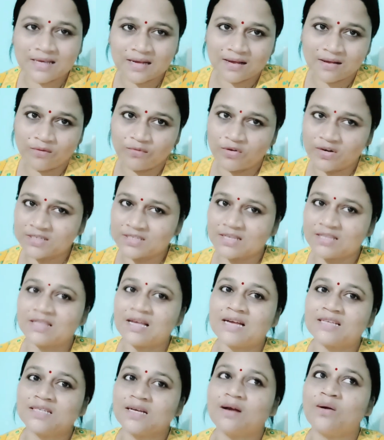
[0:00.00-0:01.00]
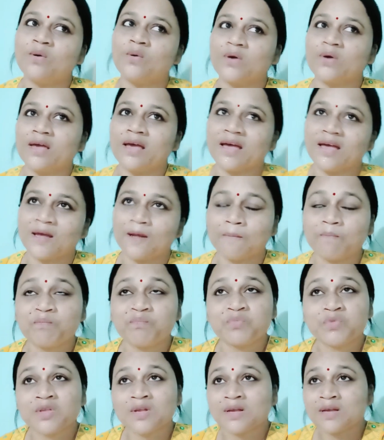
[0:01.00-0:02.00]
फिर से ताज़ा हो गया है
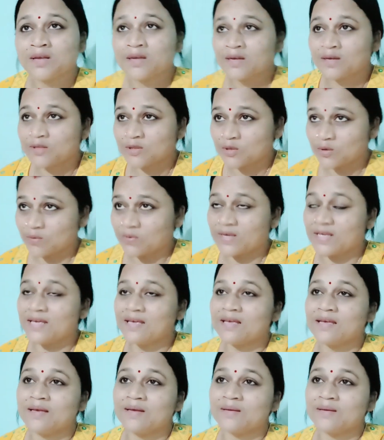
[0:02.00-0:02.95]
तो वही